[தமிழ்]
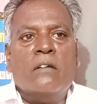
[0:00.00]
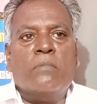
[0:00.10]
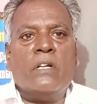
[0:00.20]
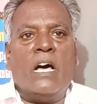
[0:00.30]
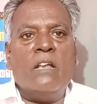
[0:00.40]

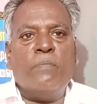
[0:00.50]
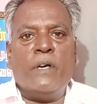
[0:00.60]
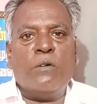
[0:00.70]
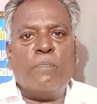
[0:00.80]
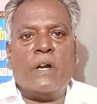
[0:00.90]
இப்போ நாலு
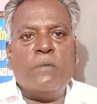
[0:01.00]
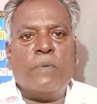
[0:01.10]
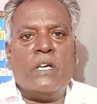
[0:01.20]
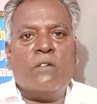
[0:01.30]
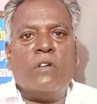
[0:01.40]
பேரும்
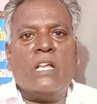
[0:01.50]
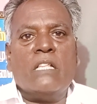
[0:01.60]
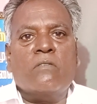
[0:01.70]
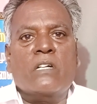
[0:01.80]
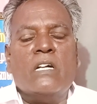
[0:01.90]
படிப்பு
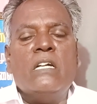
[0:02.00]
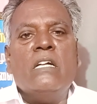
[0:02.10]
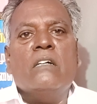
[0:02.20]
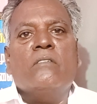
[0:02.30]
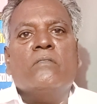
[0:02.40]
அறிவில்லாதவர்கள்
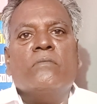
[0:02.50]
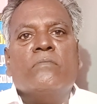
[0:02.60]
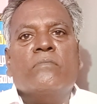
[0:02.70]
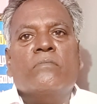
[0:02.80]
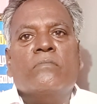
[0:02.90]

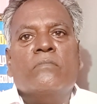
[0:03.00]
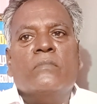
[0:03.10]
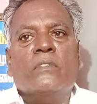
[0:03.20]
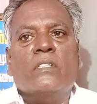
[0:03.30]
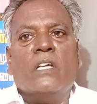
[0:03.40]

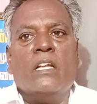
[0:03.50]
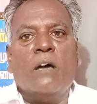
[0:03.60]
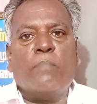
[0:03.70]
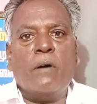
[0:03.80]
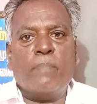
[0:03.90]
என்
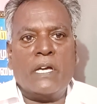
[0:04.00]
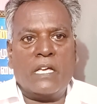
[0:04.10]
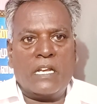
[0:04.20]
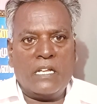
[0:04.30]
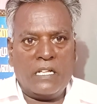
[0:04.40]
அப்பா
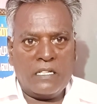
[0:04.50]
பெயர்